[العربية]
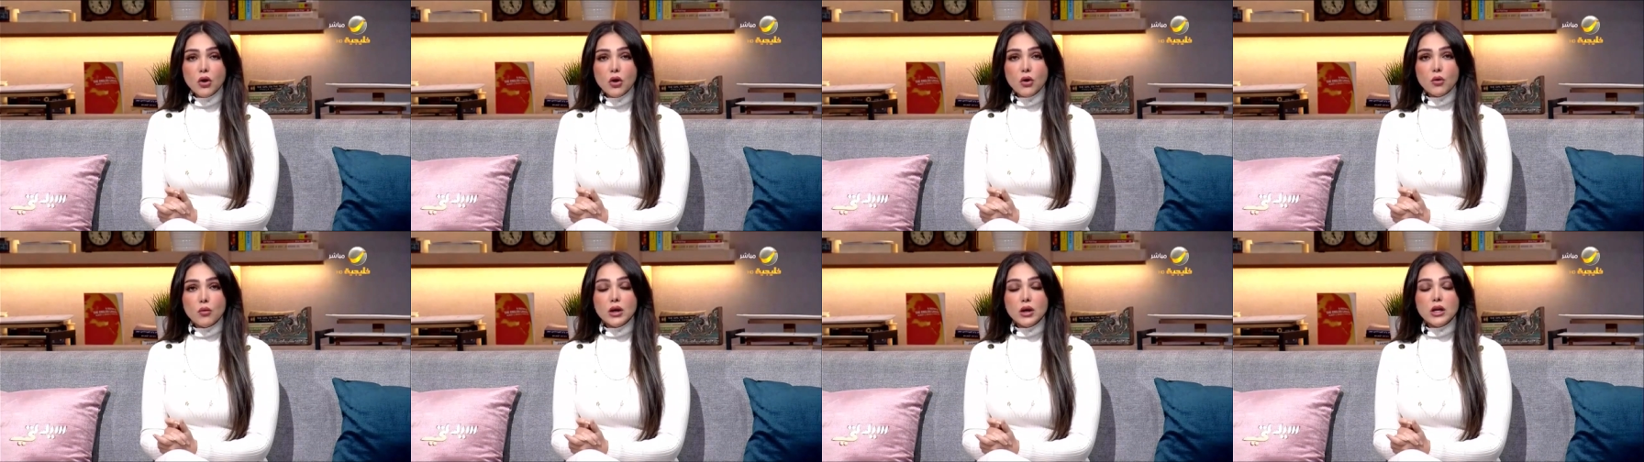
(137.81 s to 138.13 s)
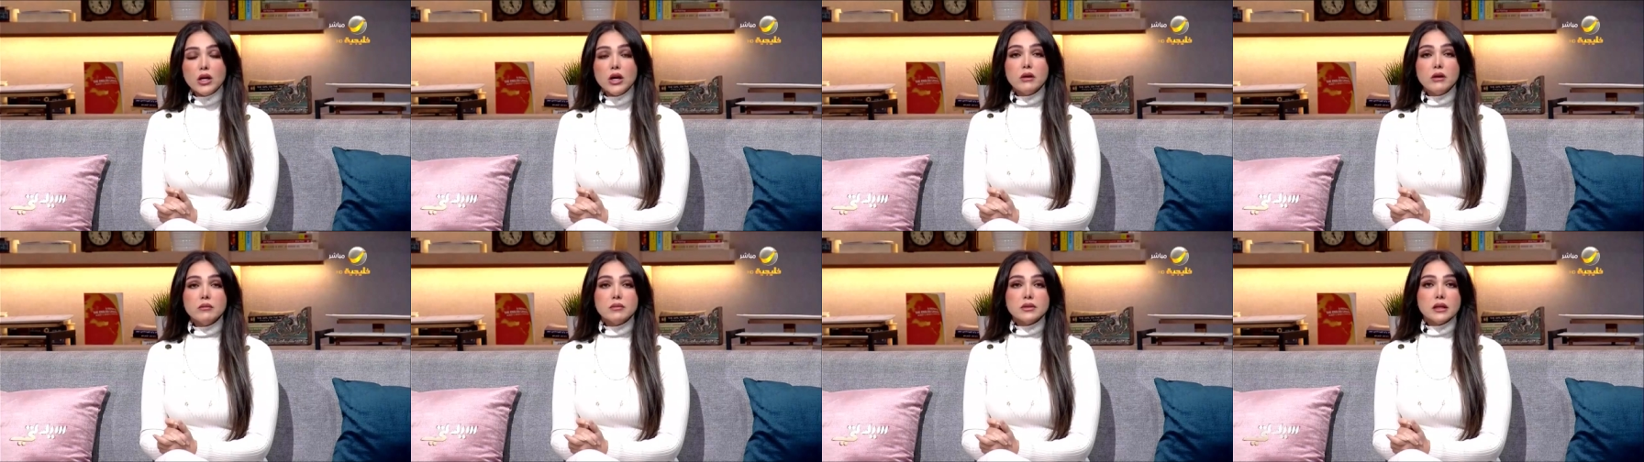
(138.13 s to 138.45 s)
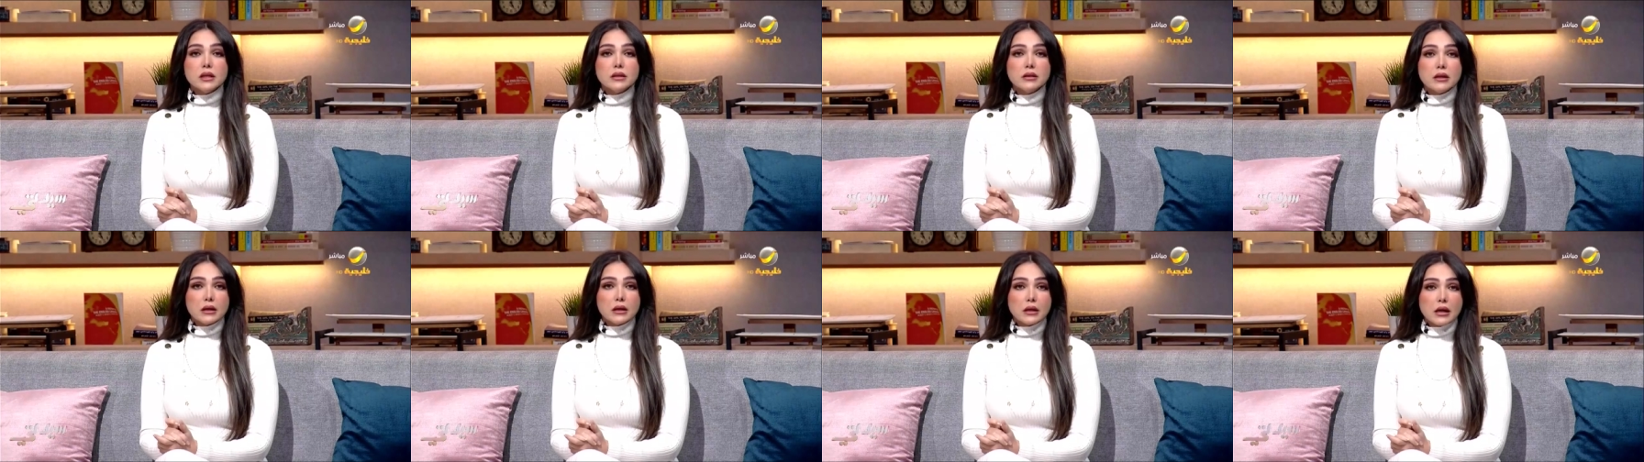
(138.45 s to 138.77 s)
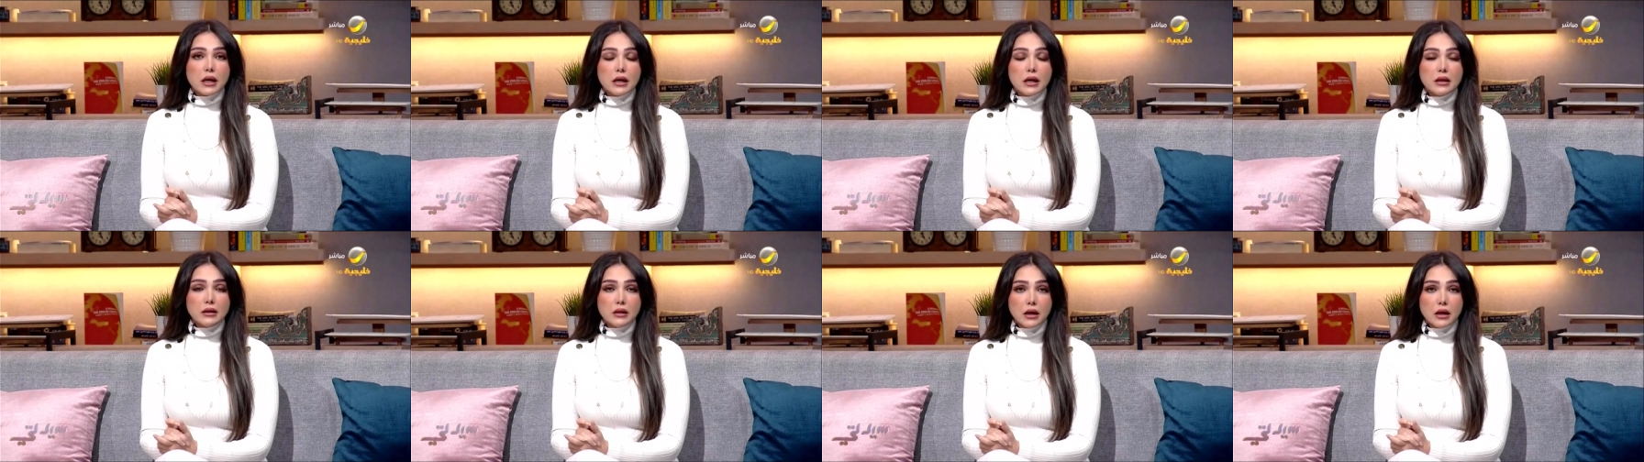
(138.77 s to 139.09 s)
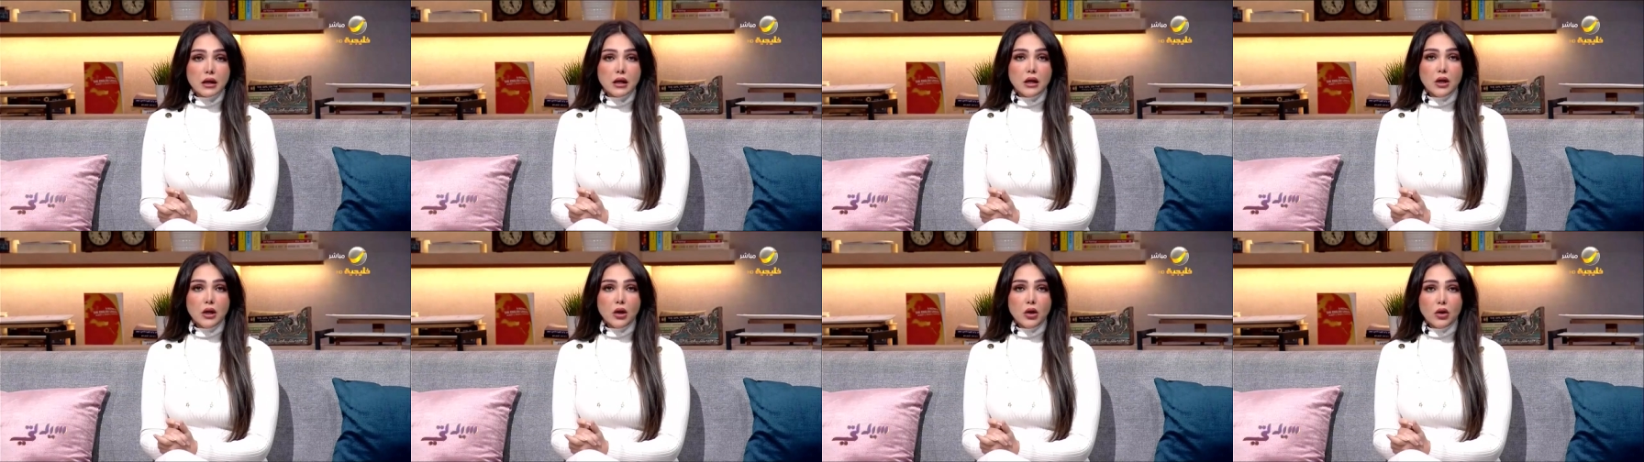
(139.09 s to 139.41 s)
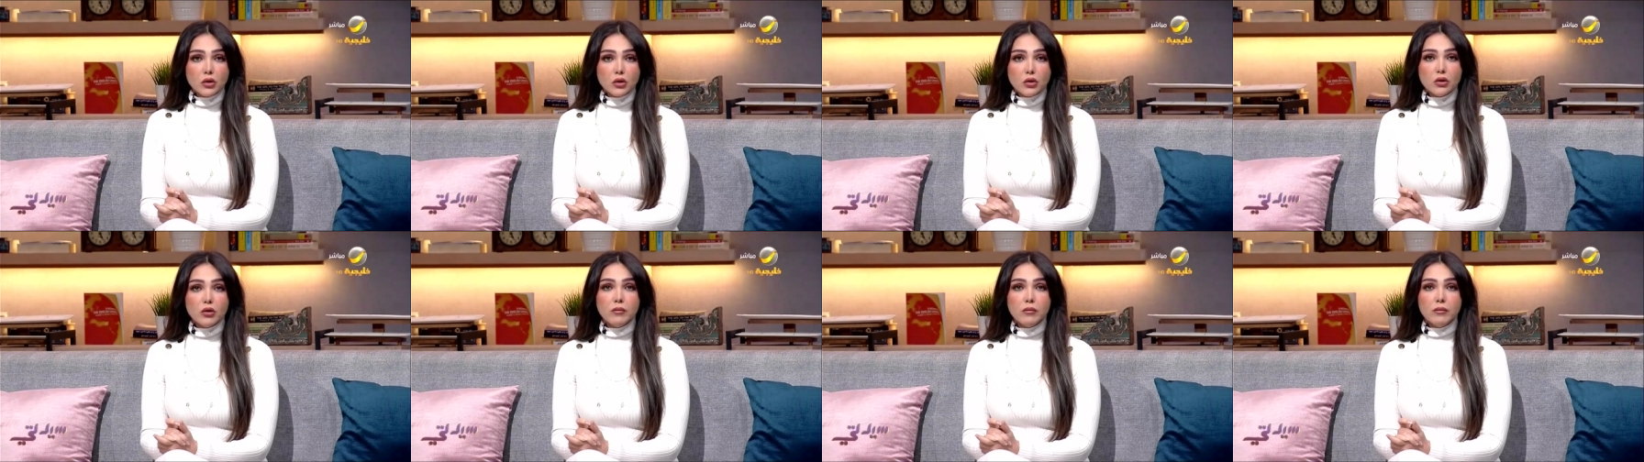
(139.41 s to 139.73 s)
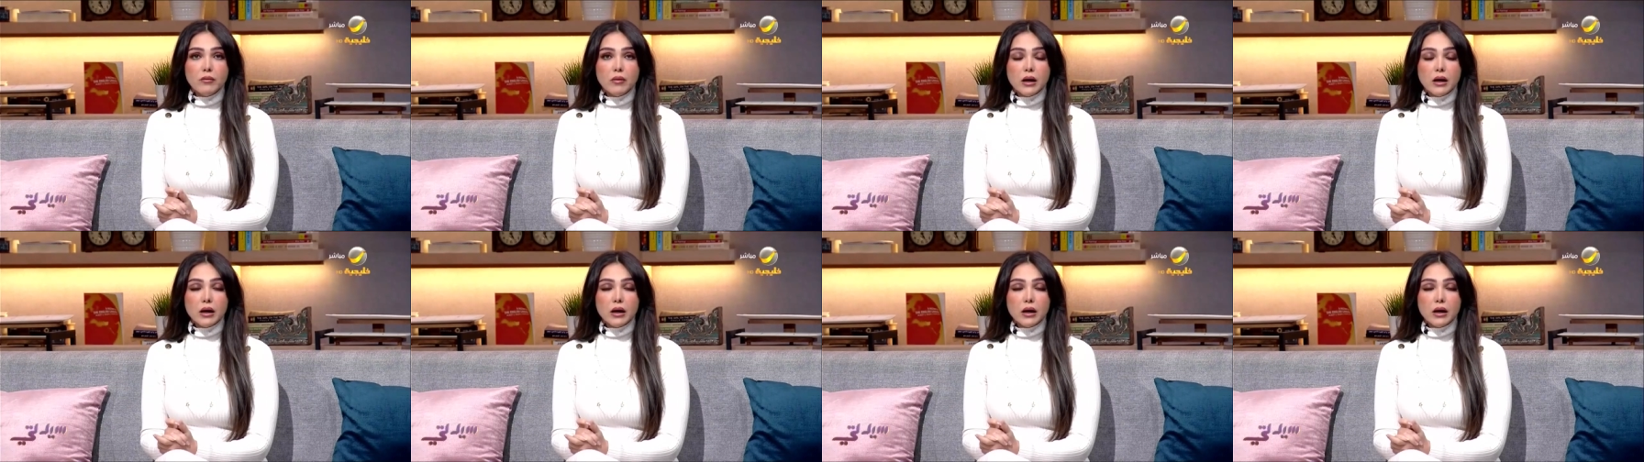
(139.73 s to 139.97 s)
واليوم صدر هذا الحكم